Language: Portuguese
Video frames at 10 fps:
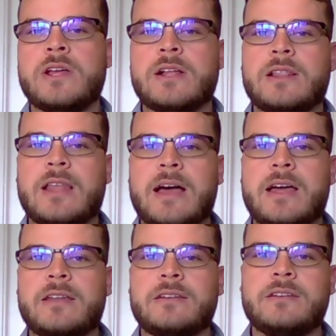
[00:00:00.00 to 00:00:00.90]

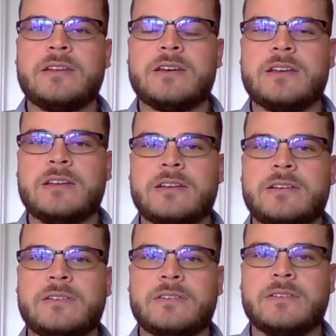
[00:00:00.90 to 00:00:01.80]
lá
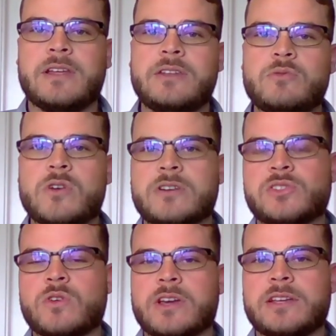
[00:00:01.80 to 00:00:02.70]
na, na New York
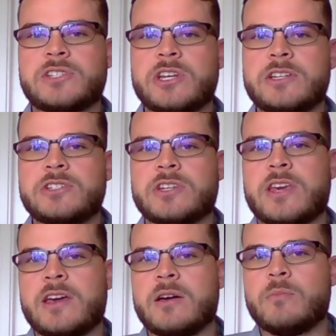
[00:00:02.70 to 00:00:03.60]
Stock Exchange, que
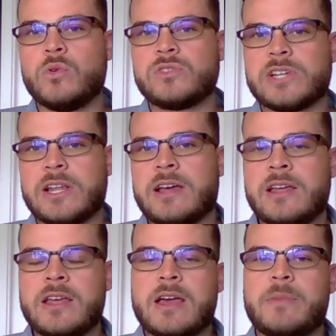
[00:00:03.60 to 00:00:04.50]
é a bolsa lá
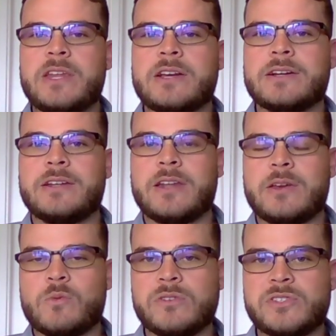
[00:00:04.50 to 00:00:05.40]
americana, né? em
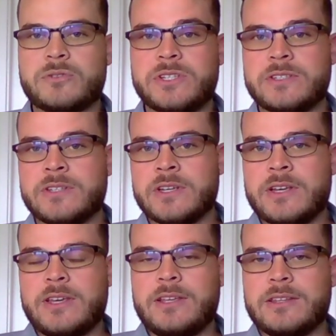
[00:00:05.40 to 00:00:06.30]
Wall Street.
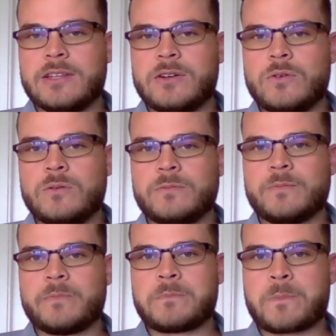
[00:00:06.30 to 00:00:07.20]
Então,
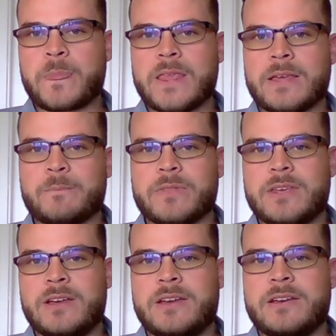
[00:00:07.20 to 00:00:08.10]

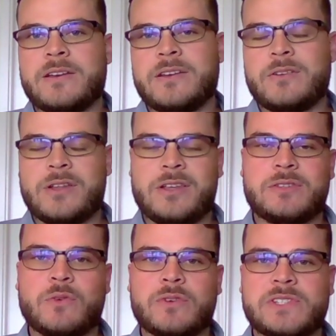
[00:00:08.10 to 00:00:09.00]
é, eles
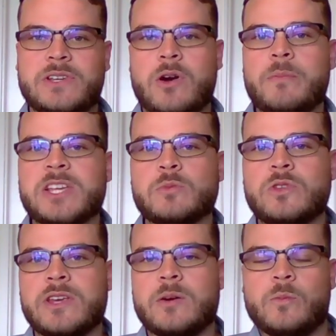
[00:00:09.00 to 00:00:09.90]
vão fazer ao mesmo
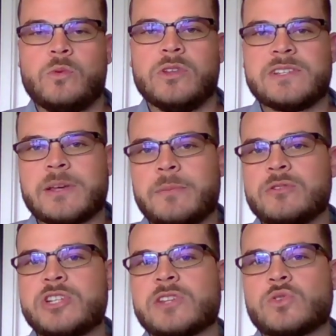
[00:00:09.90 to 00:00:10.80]
tempo o lançamento
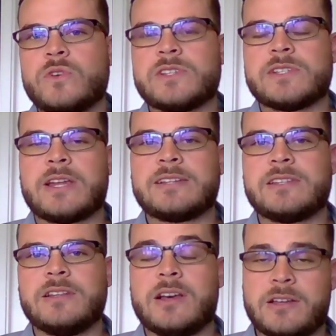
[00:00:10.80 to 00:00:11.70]
de ações na,
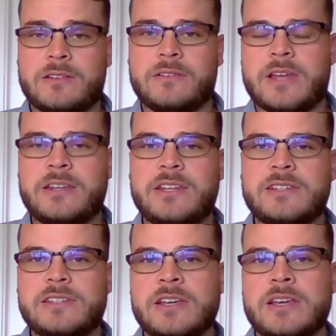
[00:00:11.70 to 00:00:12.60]
na, na
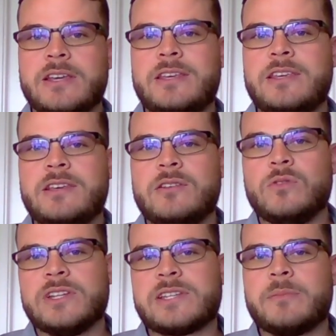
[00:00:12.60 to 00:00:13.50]
NISE e o
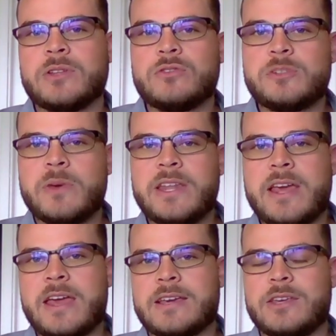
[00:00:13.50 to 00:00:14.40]
lançamento de
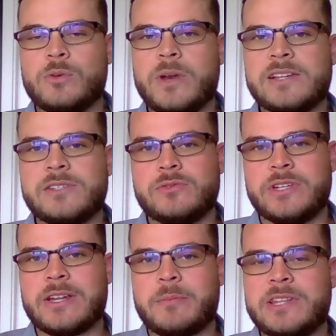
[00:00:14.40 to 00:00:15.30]
BDR aqui no Brasil, né?
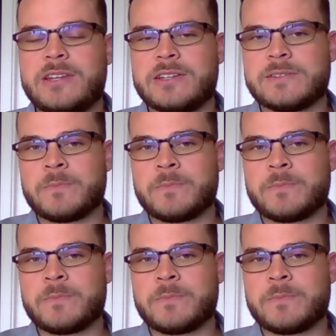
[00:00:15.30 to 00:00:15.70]
na B3.